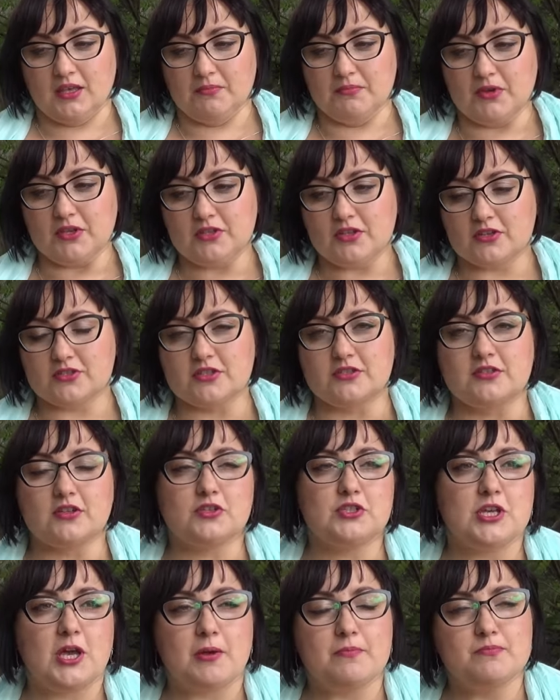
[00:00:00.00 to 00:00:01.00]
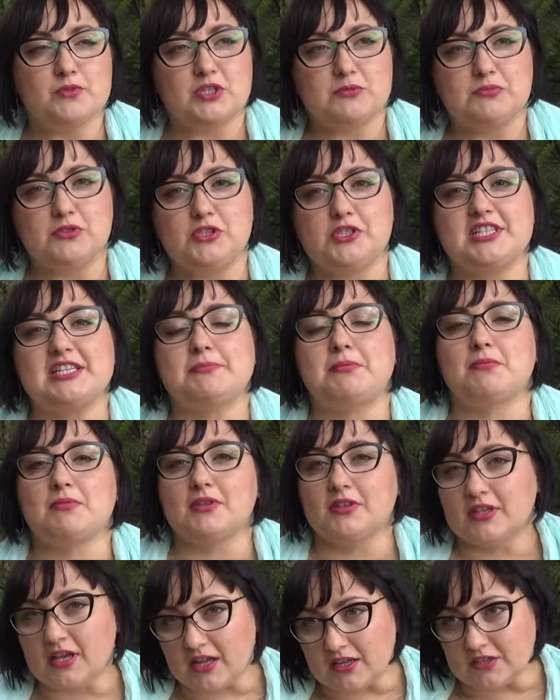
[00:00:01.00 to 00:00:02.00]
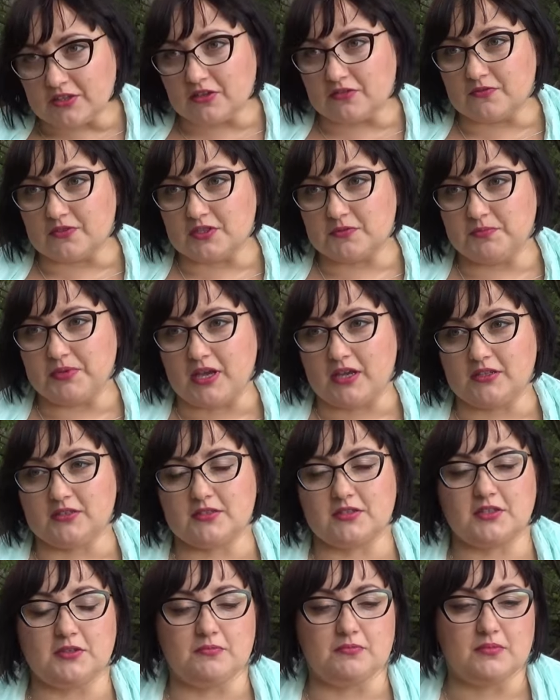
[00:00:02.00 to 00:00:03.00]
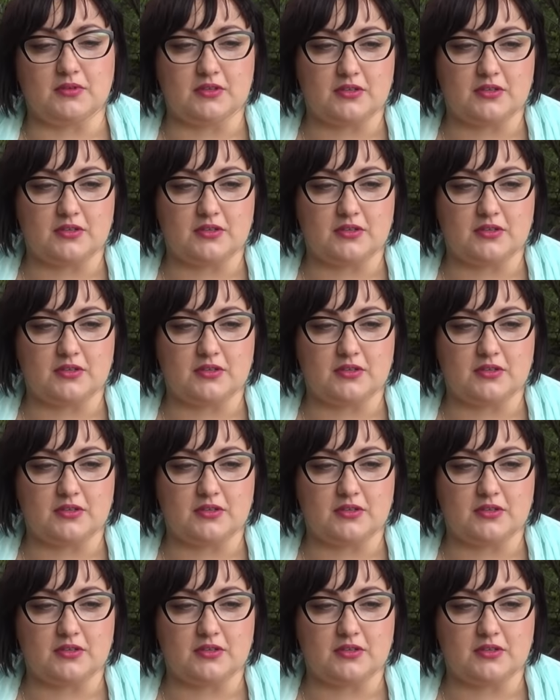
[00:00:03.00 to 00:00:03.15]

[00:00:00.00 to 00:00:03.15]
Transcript: Moi drodzy, co chciałabym, żebyście zapamiętali o Wyspiańskim?